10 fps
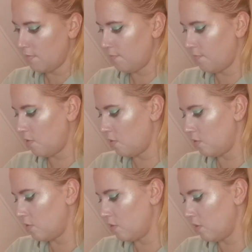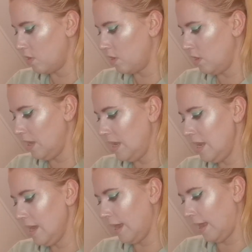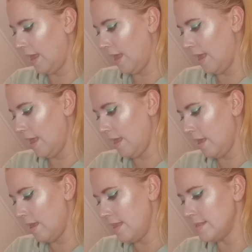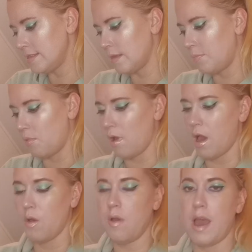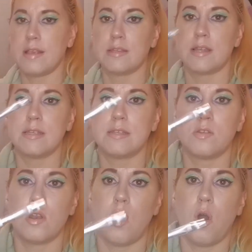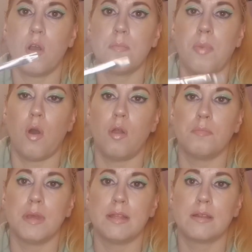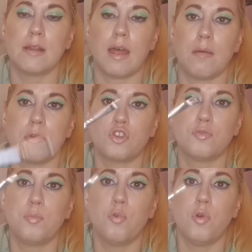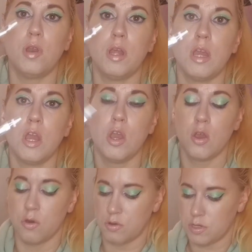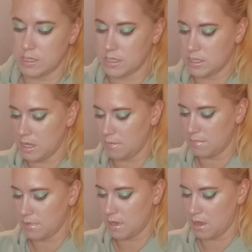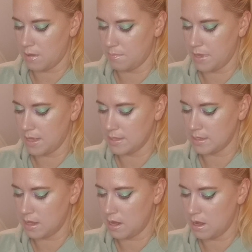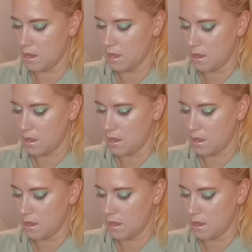Von Nire Instabrow, also das ist so ein Augenbrauenpinsel. Da haben wir ein Spoolie und das ist eben der Pinsel.